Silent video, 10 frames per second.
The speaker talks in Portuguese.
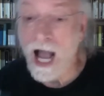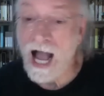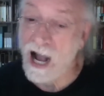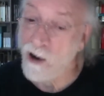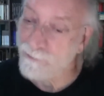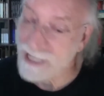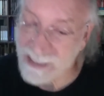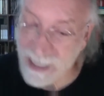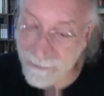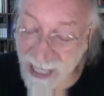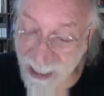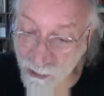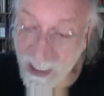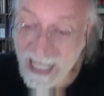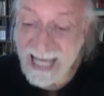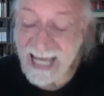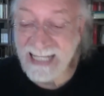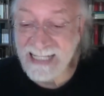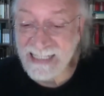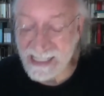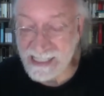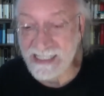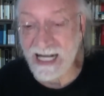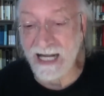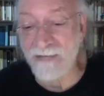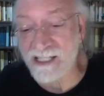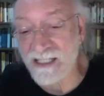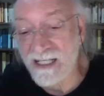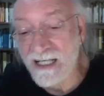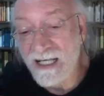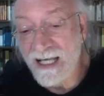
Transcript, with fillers: ao pensamento, ele necessariamente